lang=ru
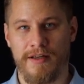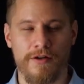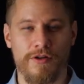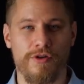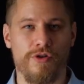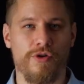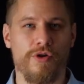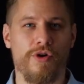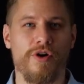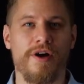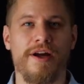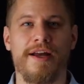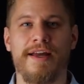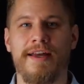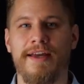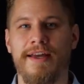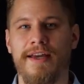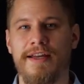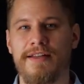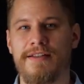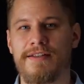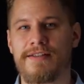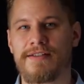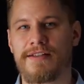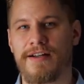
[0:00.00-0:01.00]
Но
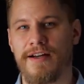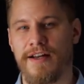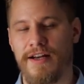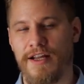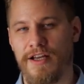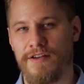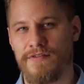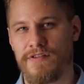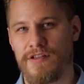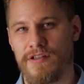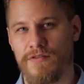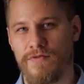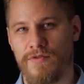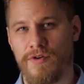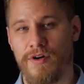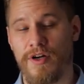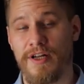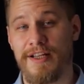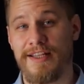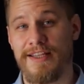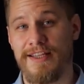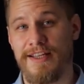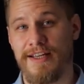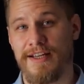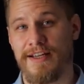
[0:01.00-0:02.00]
это, скорее всего,
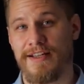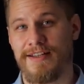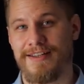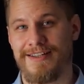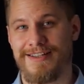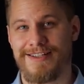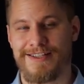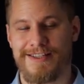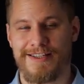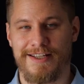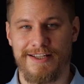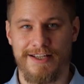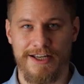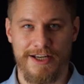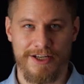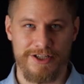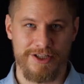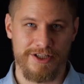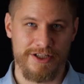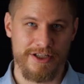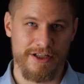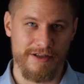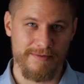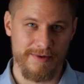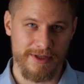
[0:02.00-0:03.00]
не
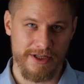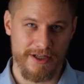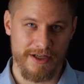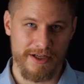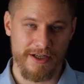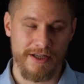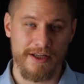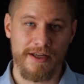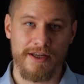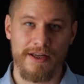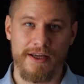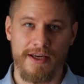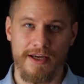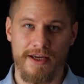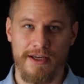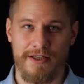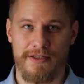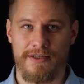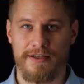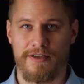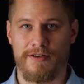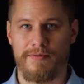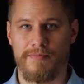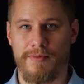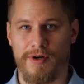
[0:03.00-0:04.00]
настоящие имена
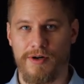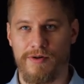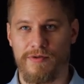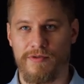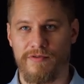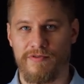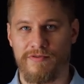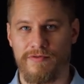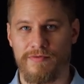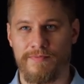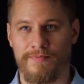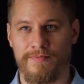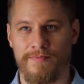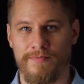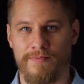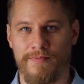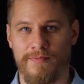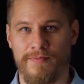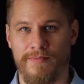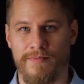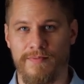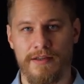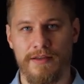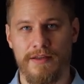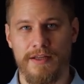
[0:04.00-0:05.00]
этих богов.
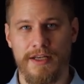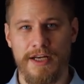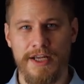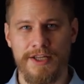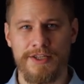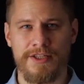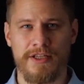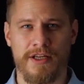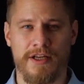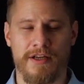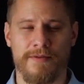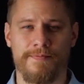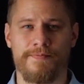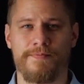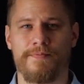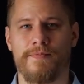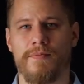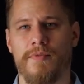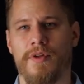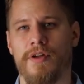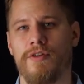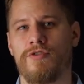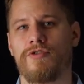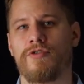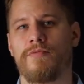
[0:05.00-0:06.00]
Третье,
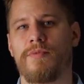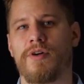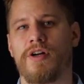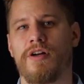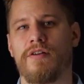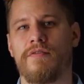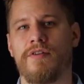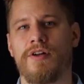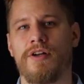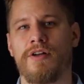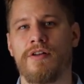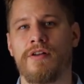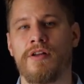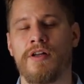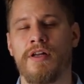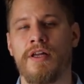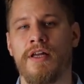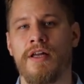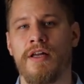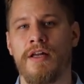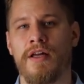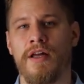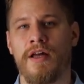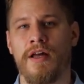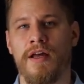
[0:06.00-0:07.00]
о чем я говорил,
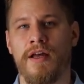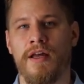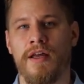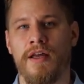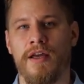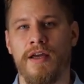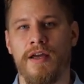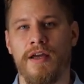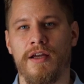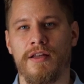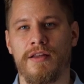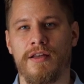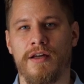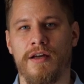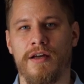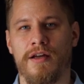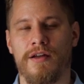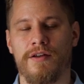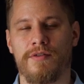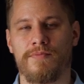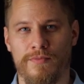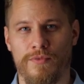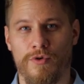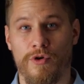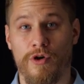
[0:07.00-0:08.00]
это
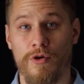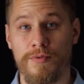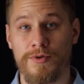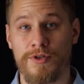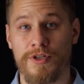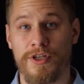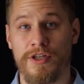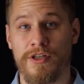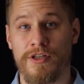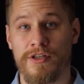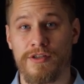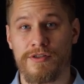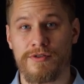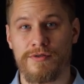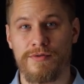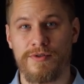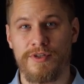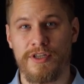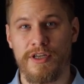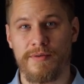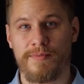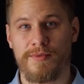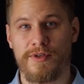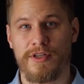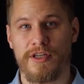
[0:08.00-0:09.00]

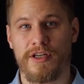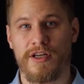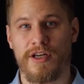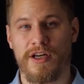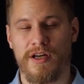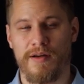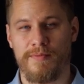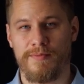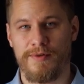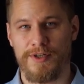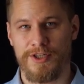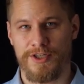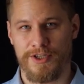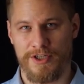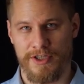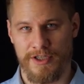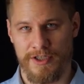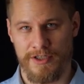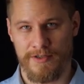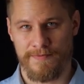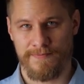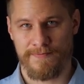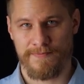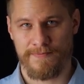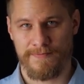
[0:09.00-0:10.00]
общесудебные
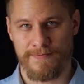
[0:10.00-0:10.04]
обычаи.